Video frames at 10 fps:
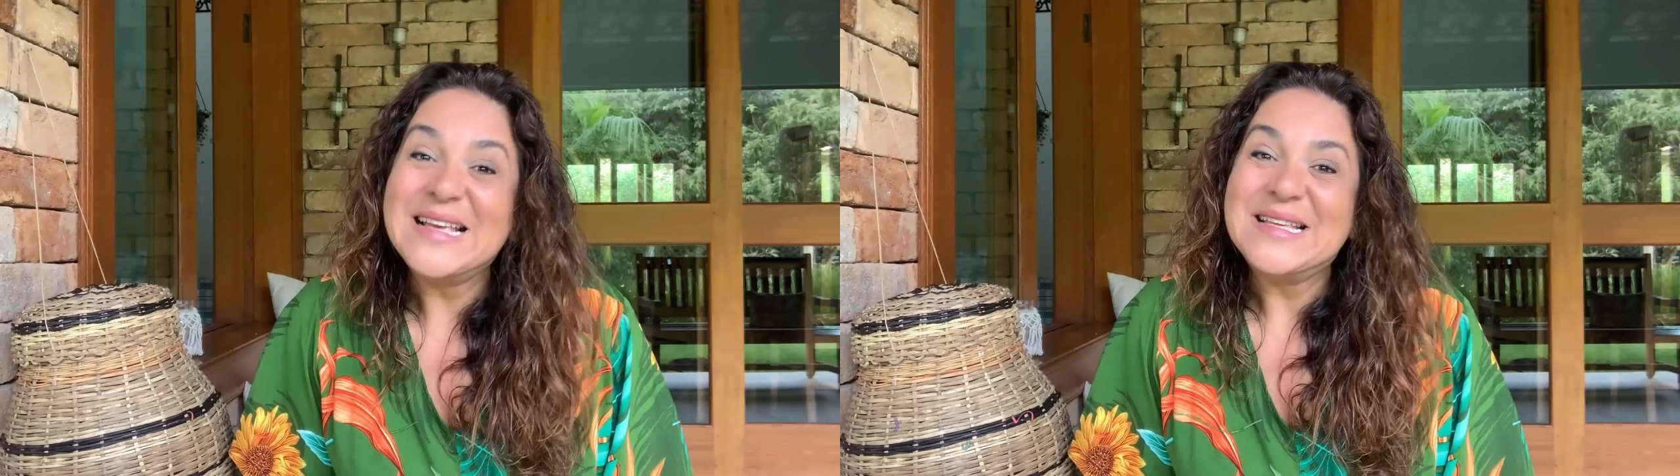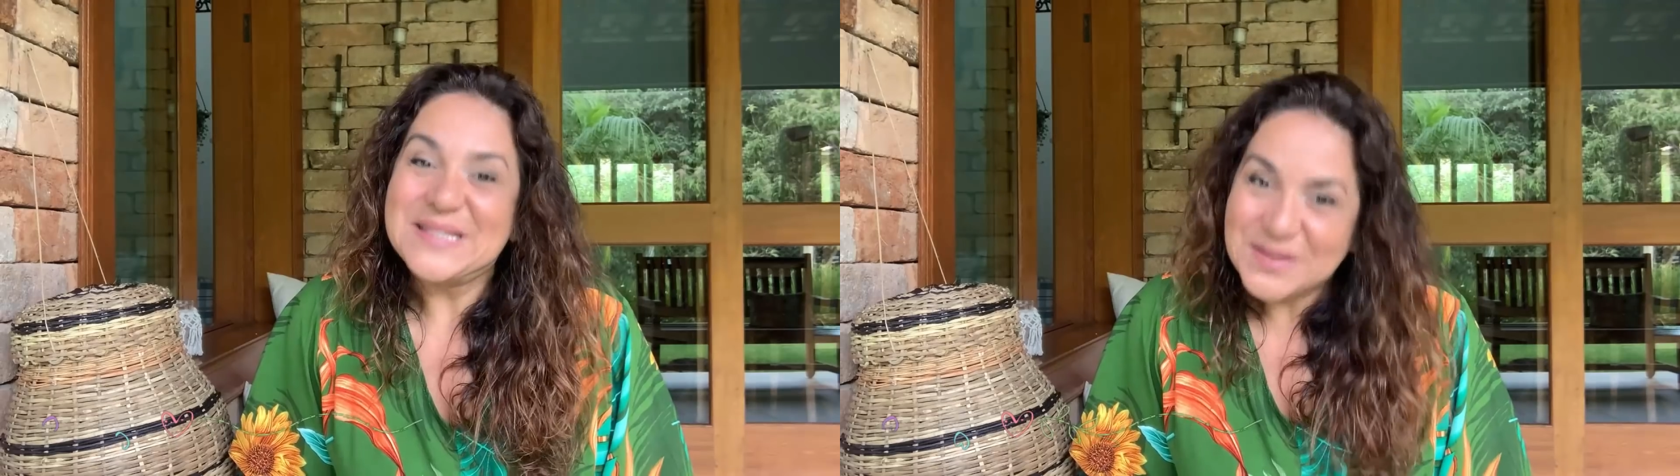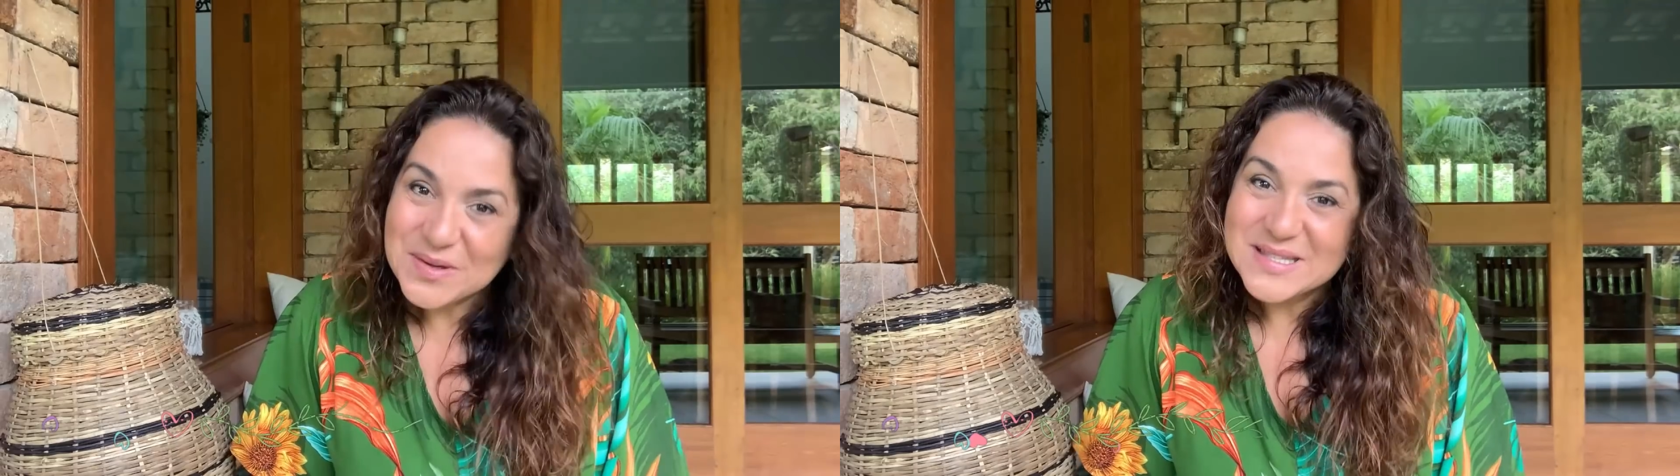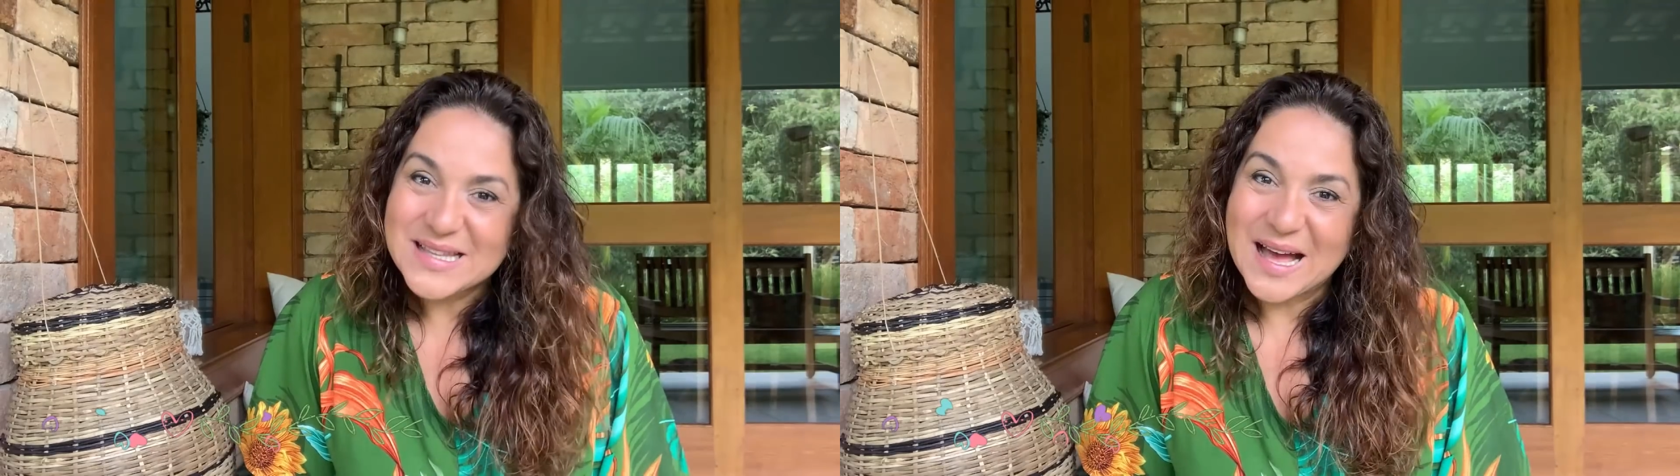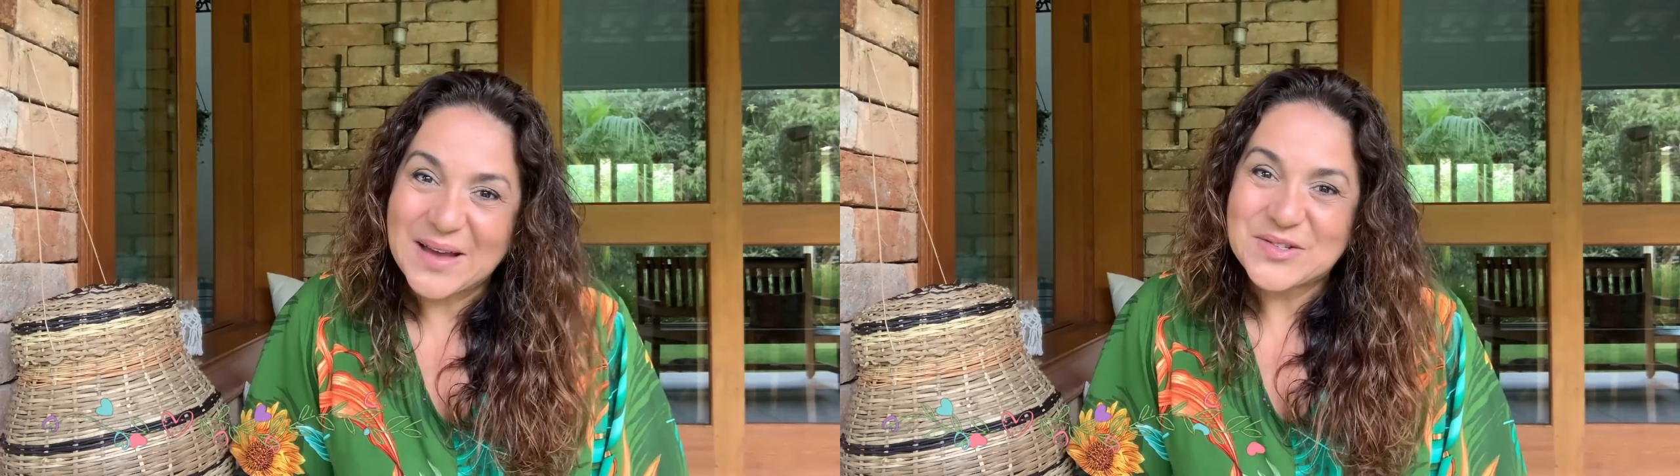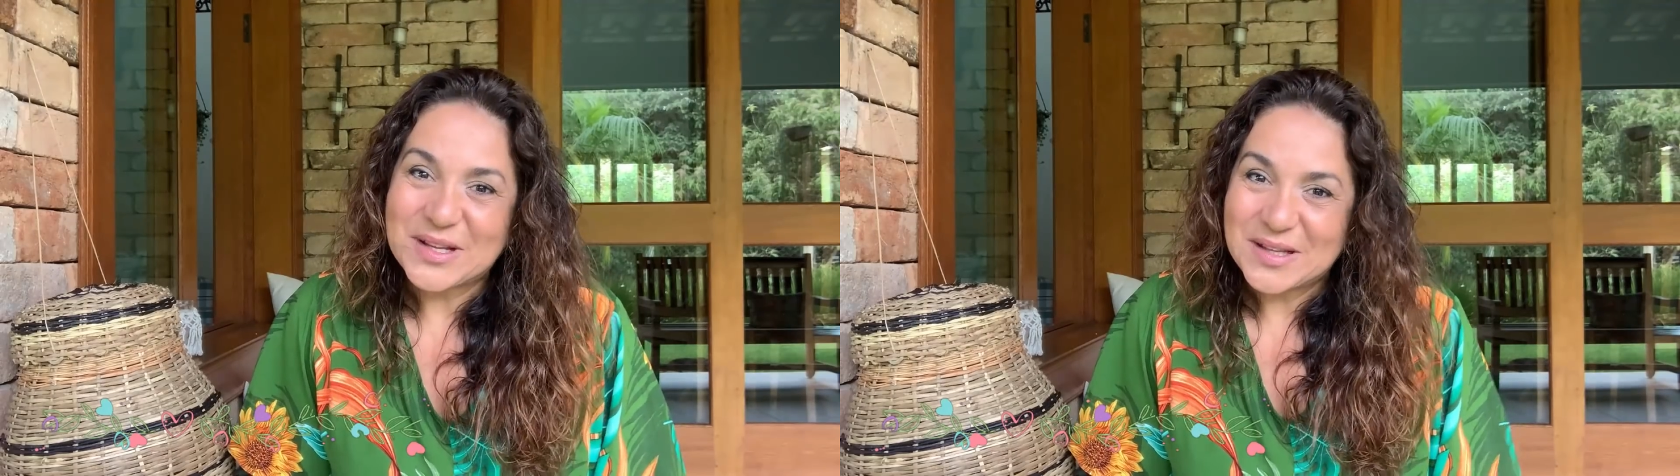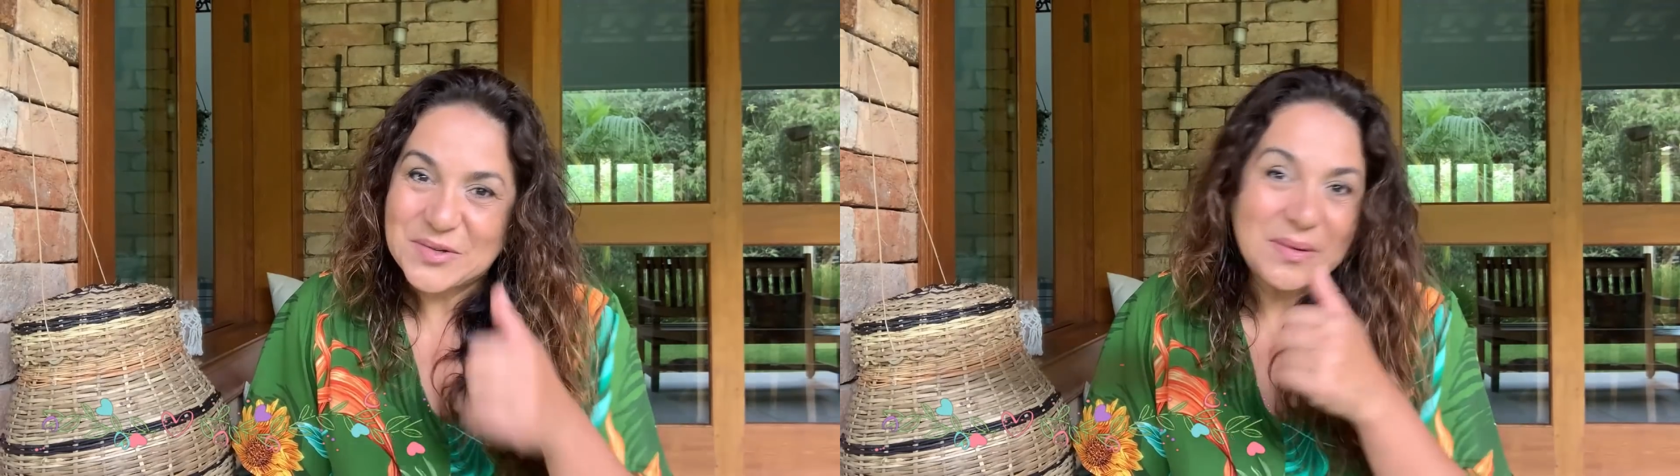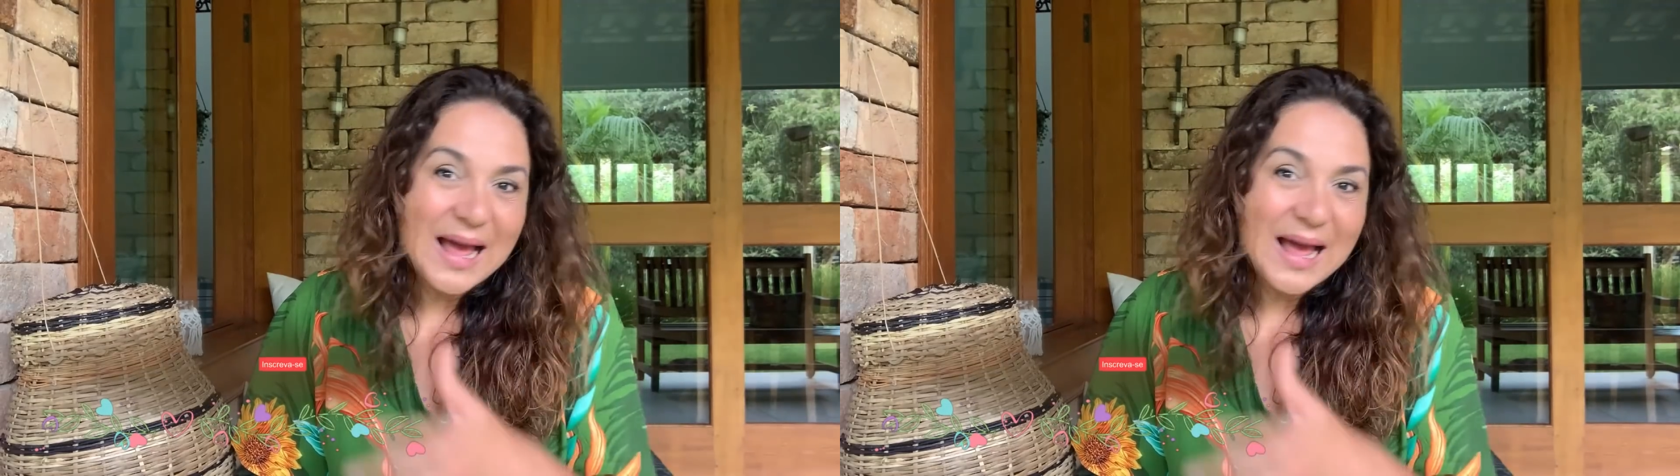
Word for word: Se gostaram, já deixa